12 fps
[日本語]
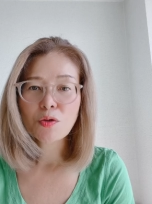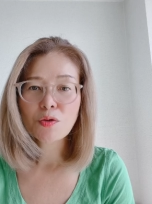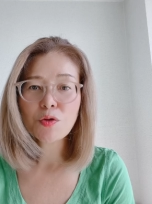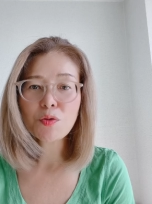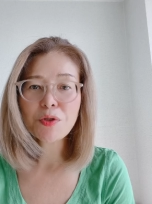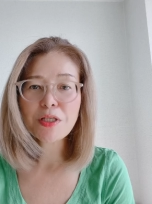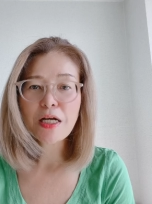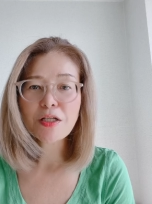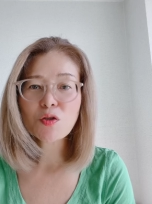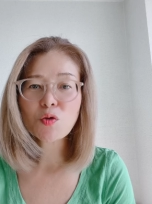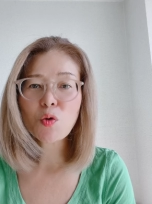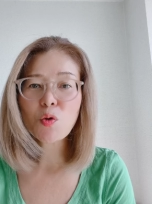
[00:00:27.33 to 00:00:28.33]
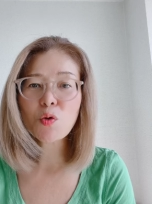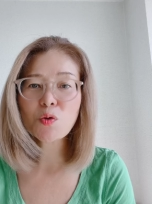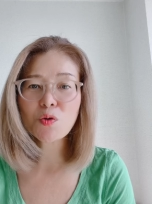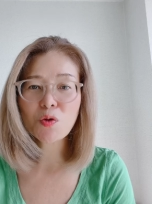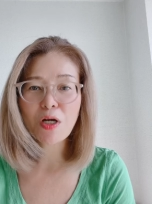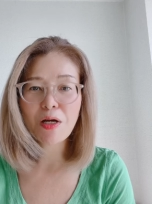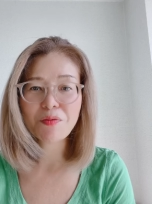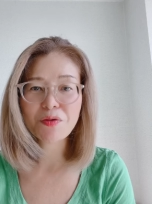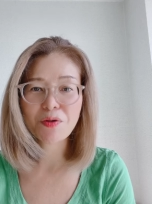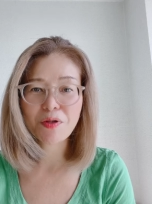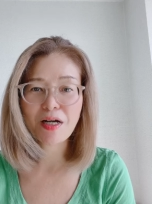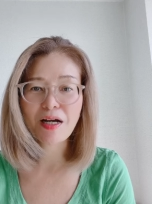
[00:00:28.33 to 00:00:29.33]
食うみたいにそーっと噛む
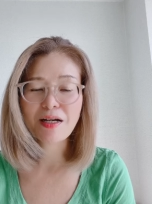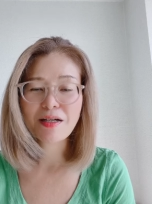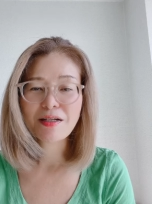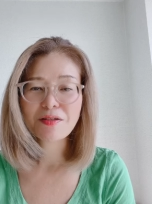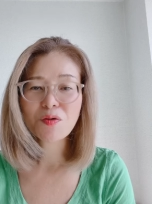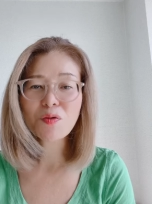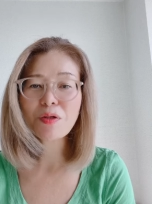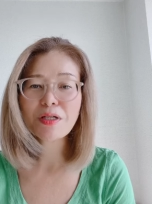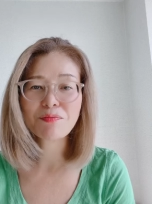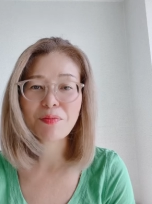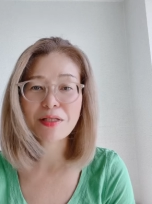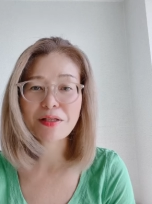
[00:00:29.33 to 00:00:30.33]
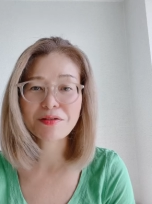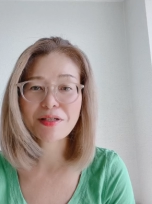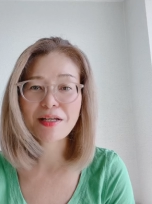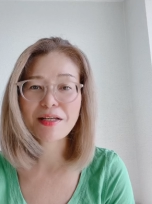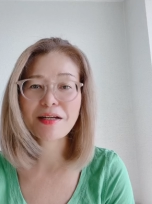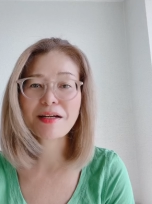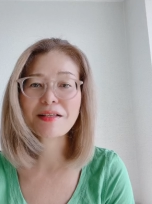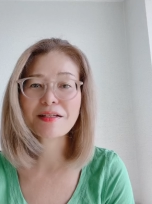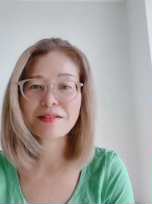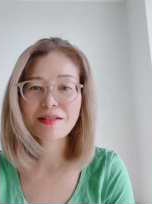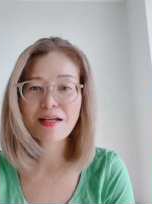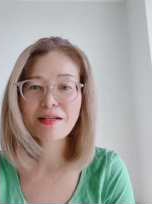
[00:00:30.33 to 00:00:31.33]
とかそういうのは全くやらないで
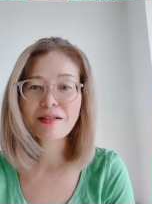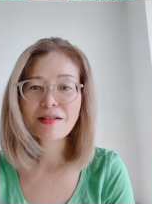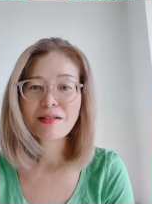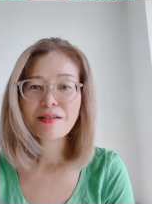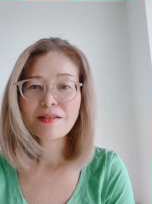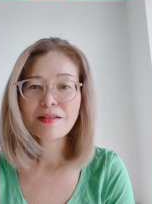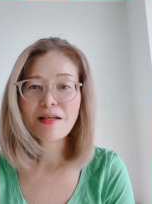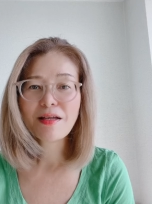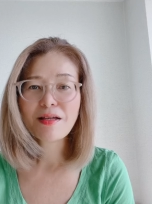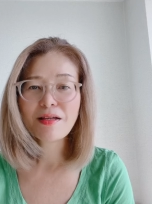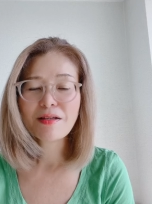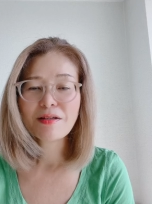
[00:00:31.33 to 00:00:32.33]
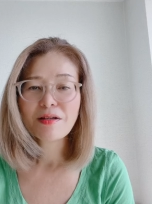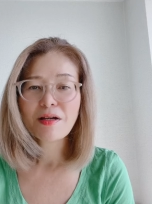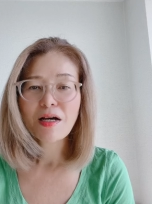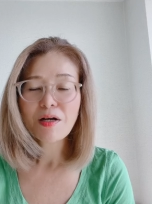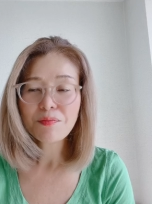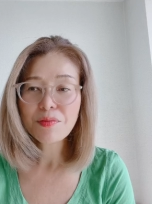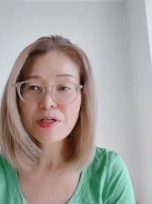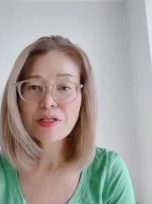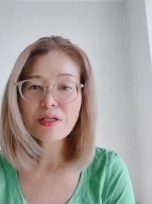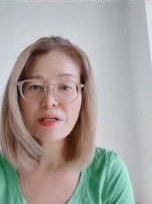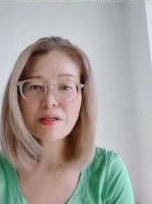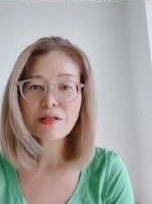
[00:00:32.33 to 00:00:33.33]
すね。であんま
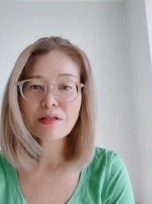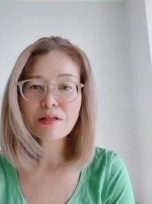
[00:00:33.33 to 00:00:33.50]
り